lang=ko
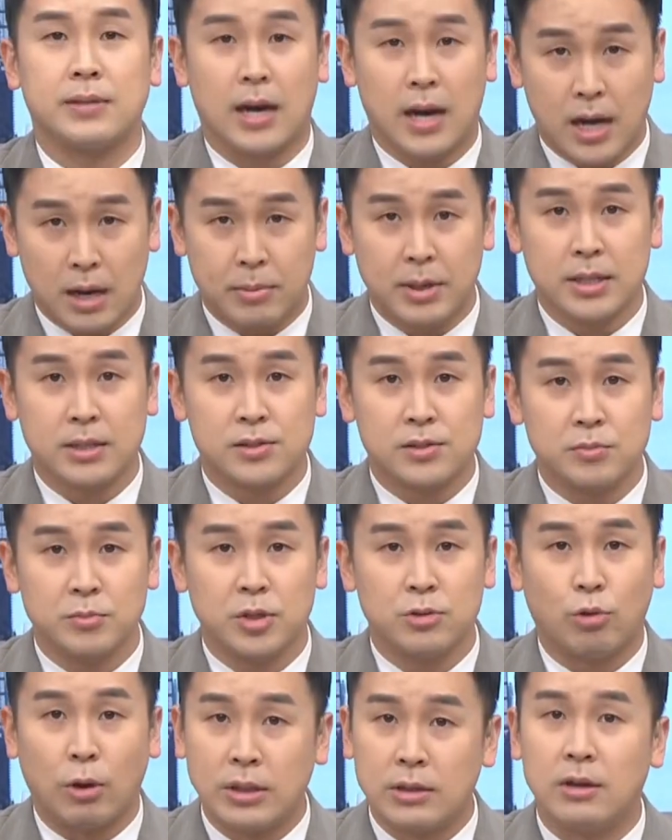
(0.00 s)

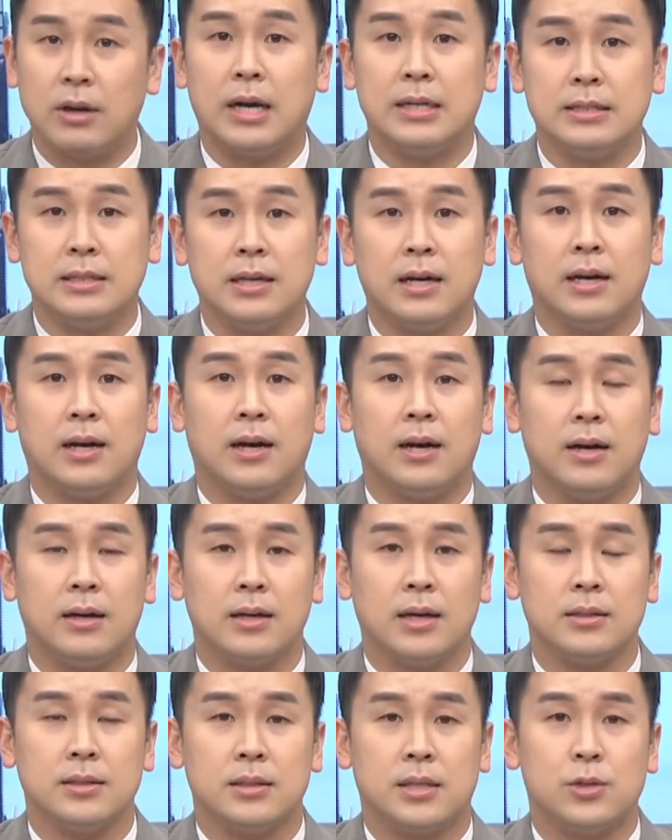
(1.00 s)
사과받았으면 된 거
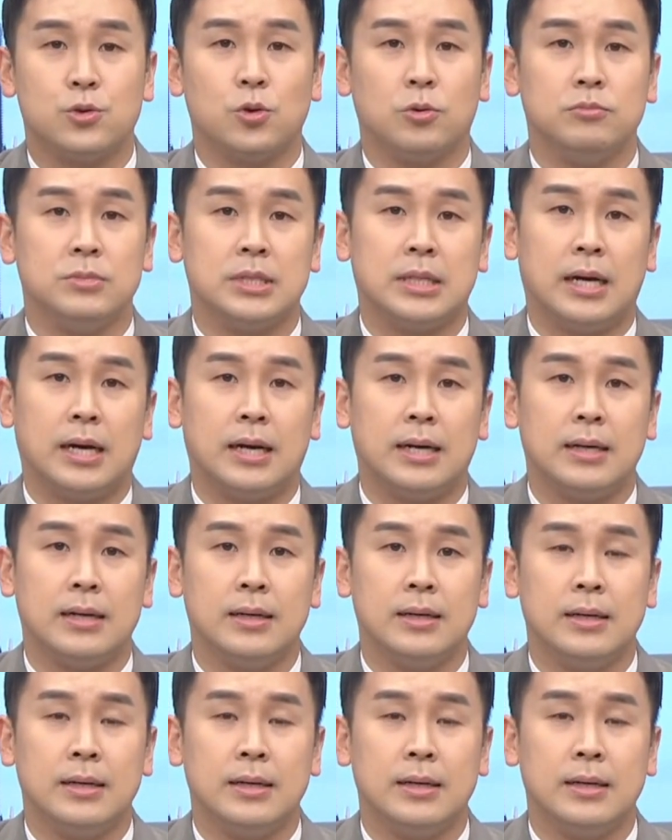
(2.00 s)
아니냐라는 기조입니다.